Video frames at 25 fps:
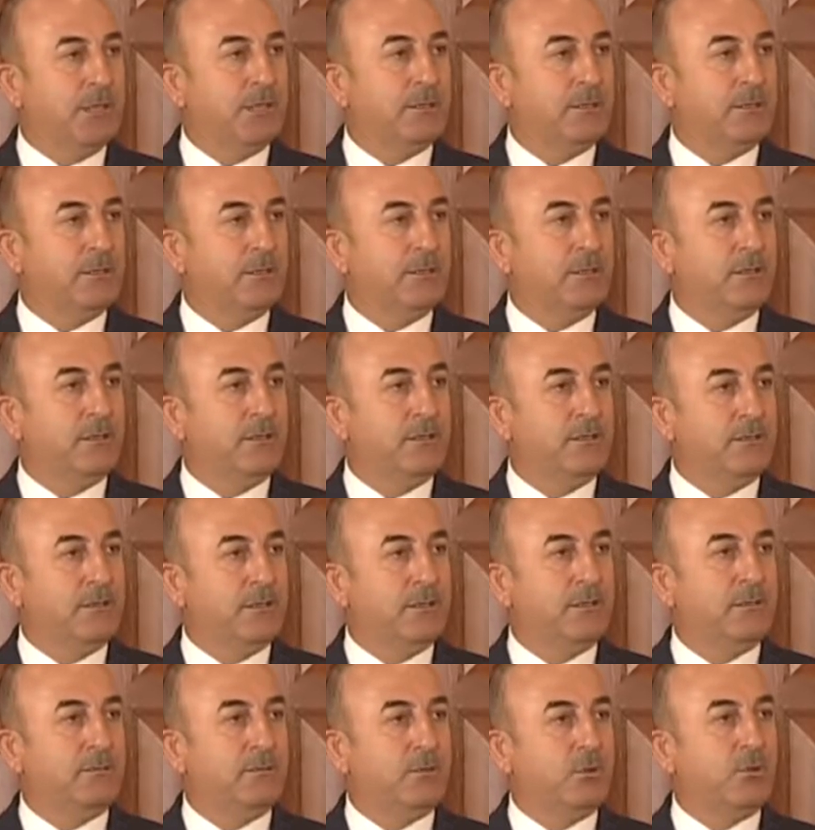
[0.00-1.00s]
de
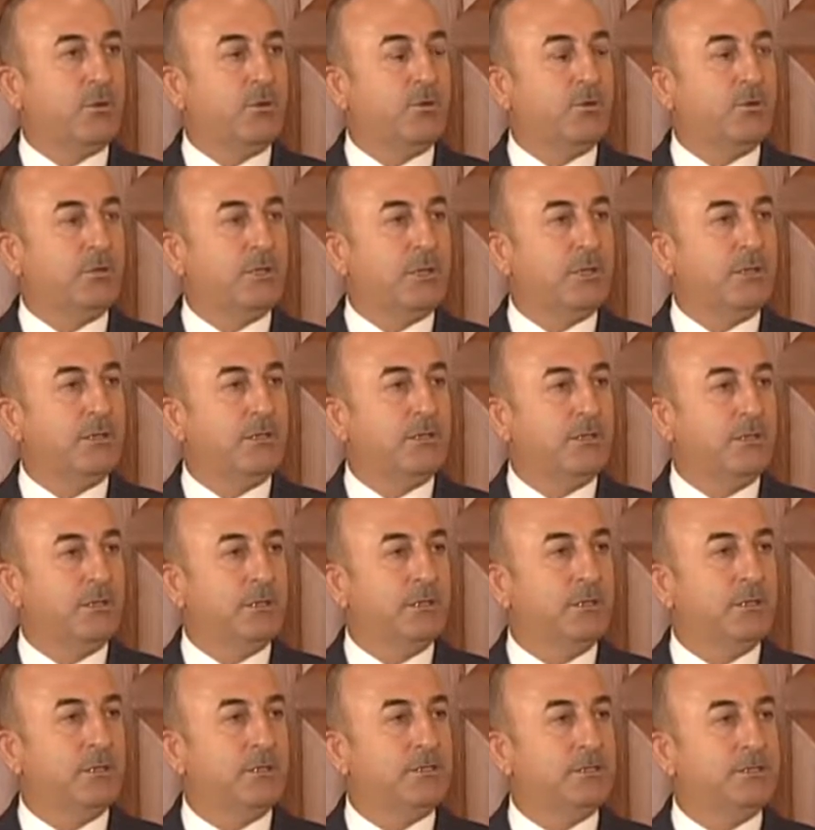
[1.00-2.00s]
e, bu konuda
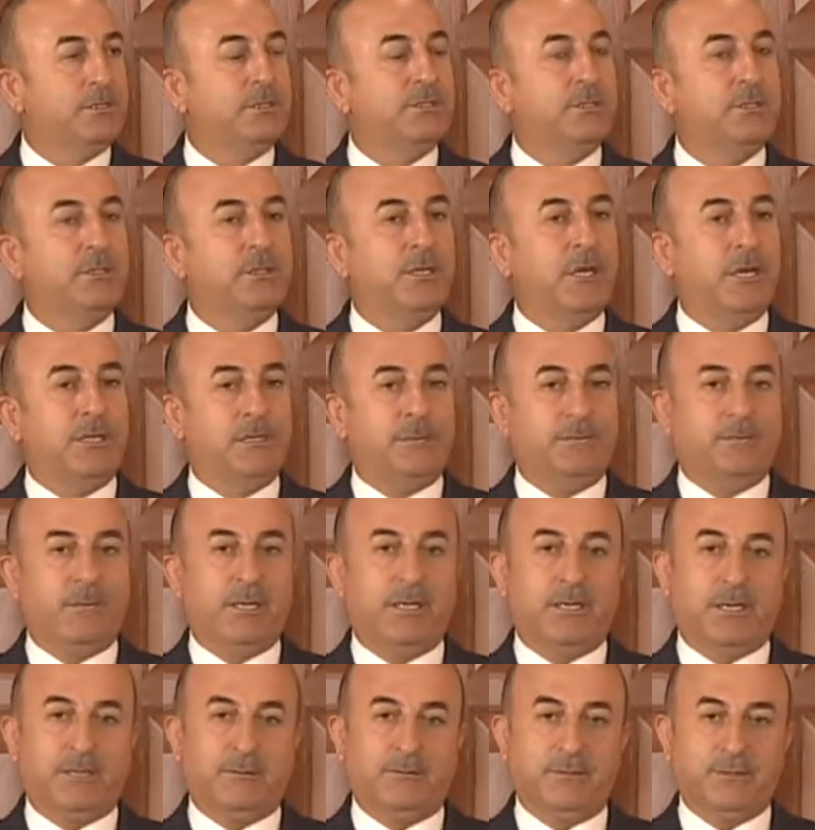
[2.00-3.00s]
e, ciddi
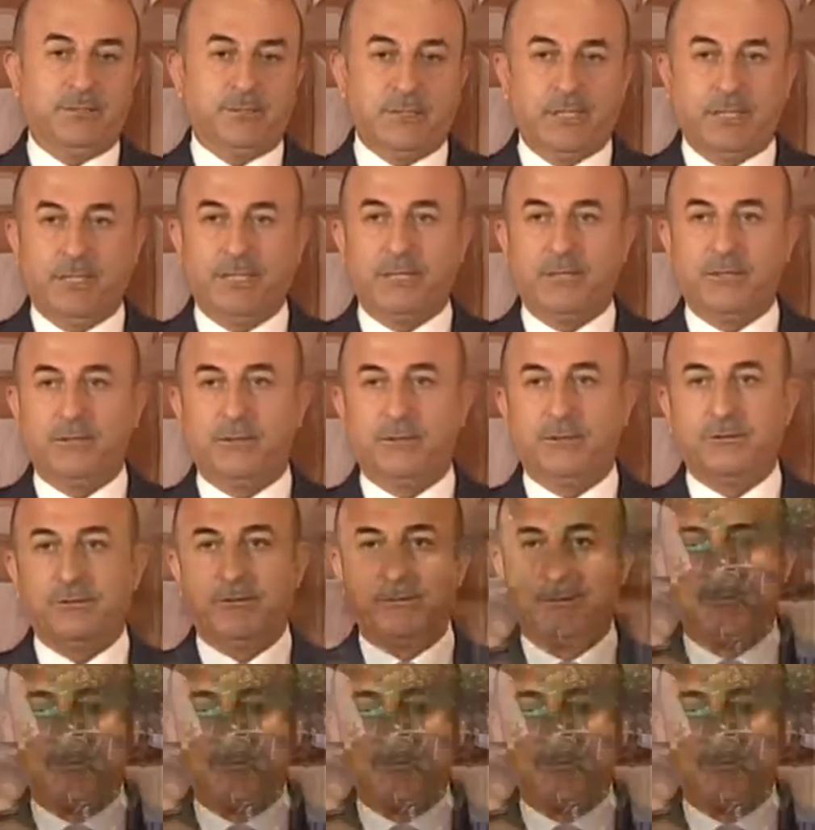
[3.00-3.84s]
adımlar atması gerekiyor.